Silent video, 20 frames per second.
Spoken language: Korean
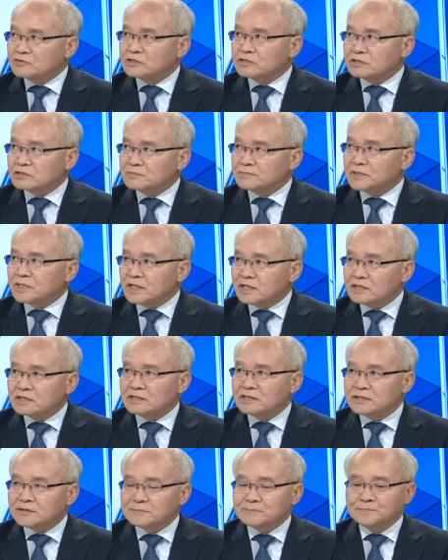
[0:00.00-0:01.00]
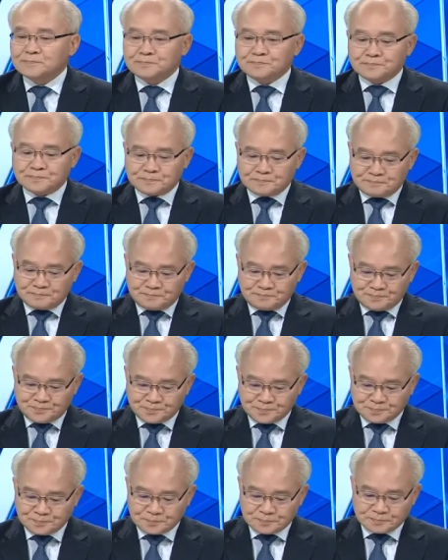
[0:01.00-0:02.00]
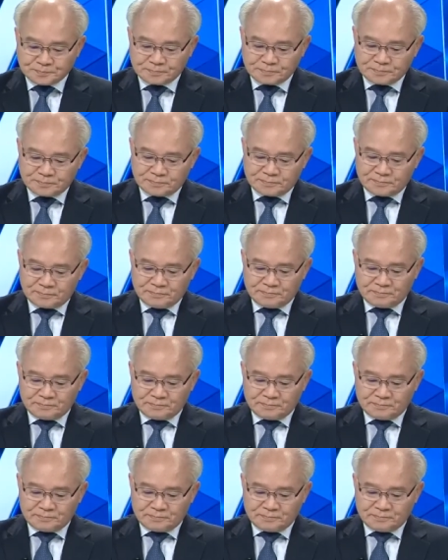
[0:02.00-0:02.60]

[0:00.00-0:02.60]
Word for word: 있었습니다. 예. 앞서 이제 브이씨알에서도